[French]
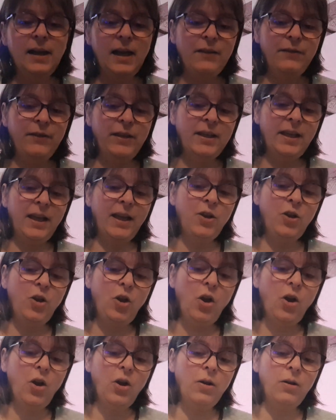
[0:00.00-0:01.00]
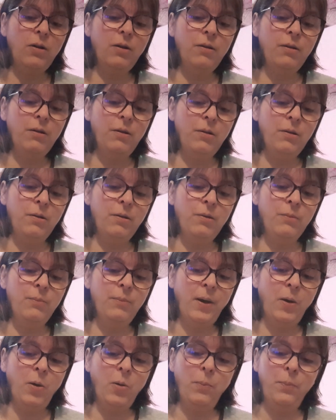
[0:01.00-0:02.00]
Avec un corps euh,
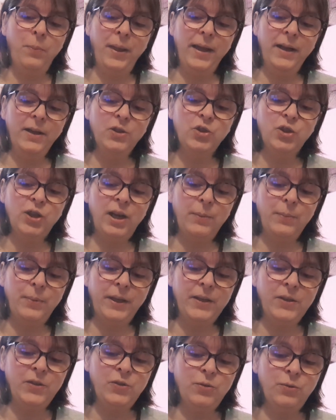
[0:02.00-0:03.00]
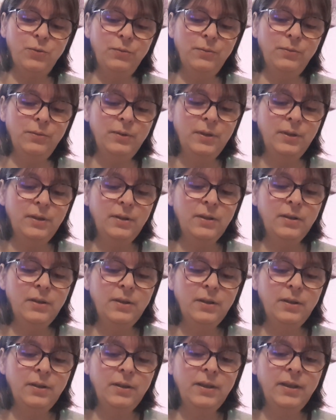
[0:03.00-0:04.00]
bah, en perles, j'ai l'impression.
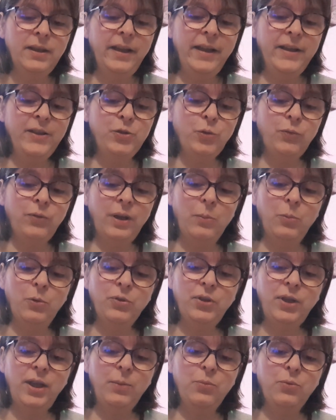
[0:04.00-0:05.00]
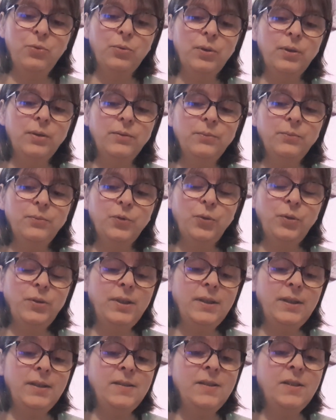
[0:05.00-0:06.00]
Et ils sont vraiment très beaux. Hein. Donc
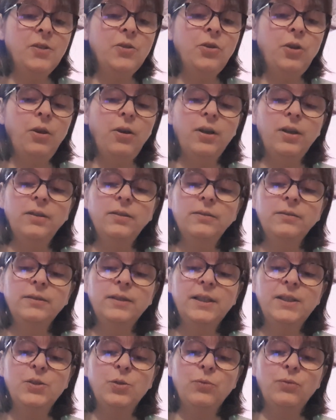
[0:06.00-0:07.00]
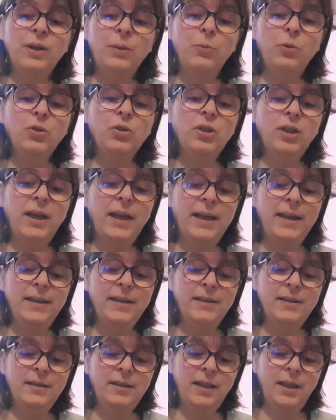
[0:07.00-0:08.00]
c'est des stickers. Hein. Ils sont vraiment très
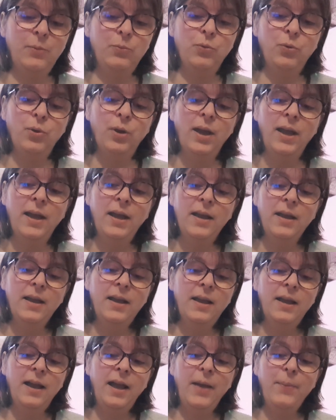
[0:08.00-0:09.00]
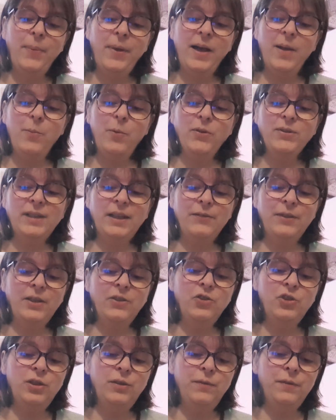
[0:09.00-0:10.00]
très beaux. Apparemment, ça vient
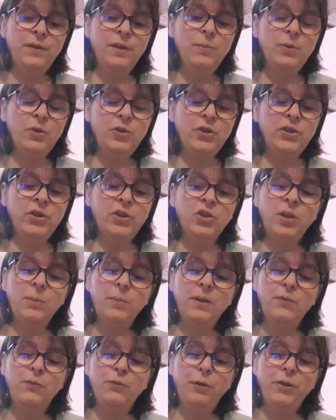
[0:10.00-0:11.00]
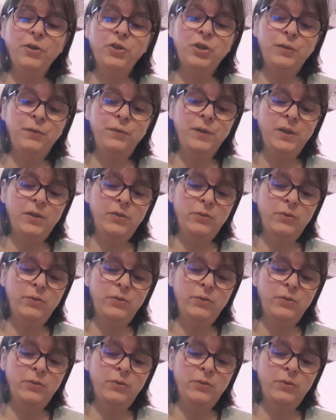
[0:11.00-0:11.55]
de Jiffy, mais je les ai jamais vus à Jiffy,